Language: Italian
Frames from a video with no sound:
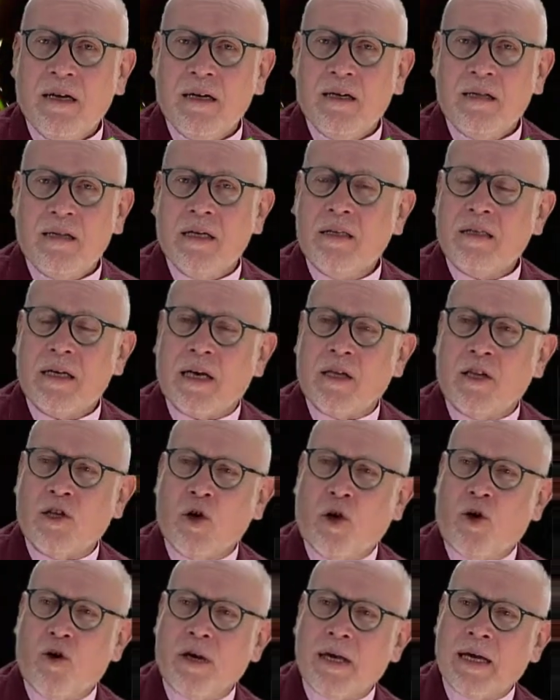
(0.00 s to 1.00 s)
senza
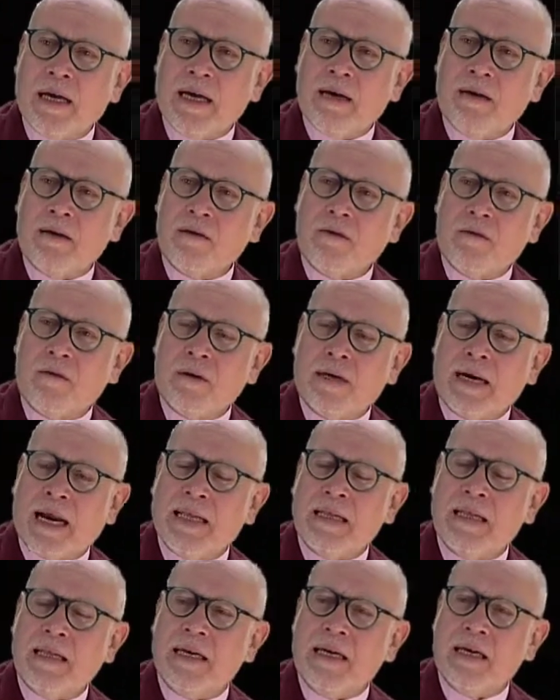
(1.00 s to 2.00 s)
retorica, con
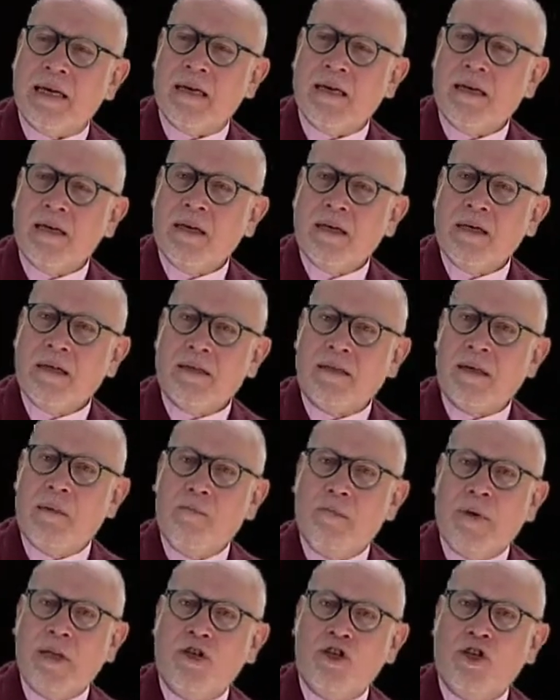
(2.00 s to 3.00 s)
grande
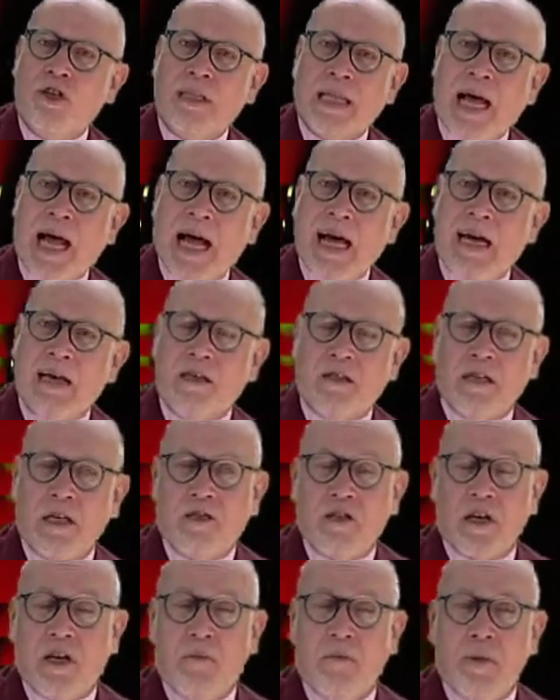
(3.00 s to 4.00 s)
semplicità e
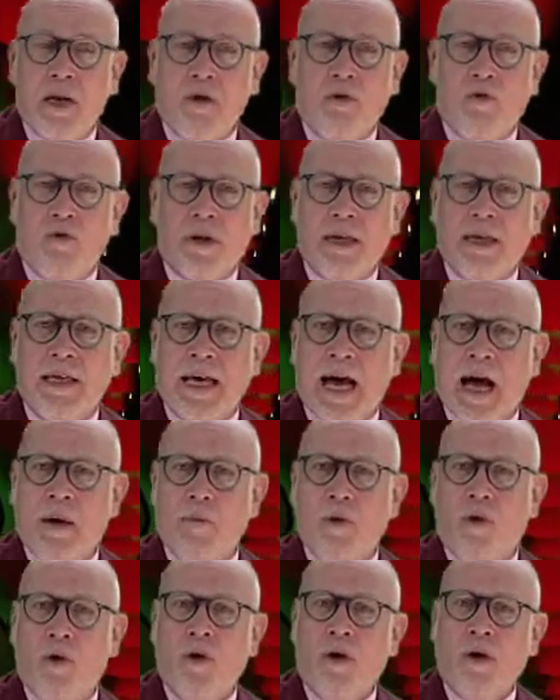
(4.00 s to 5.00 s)
senza nemmeno un
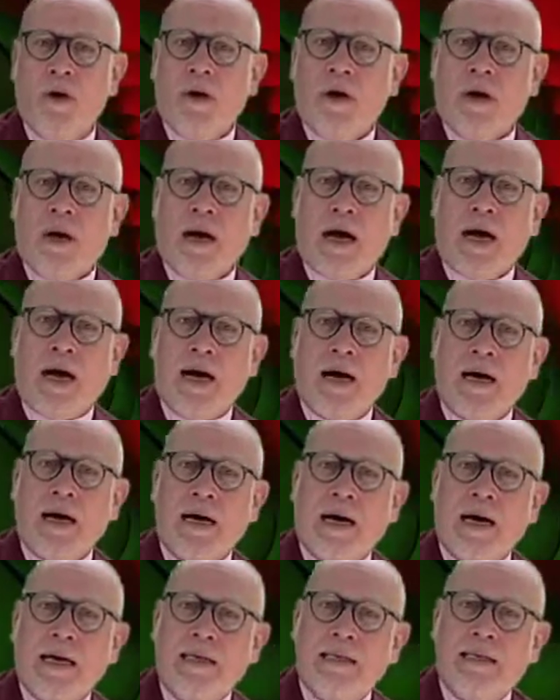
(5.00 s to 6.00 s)
richiamo
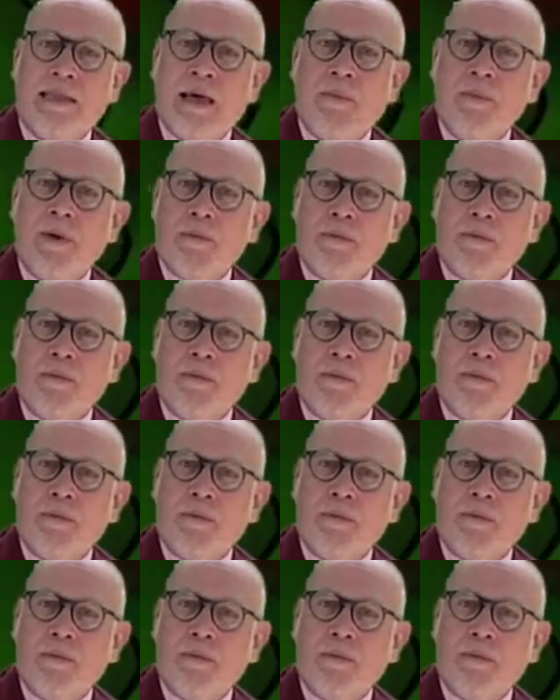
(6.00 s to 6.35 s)
ai temi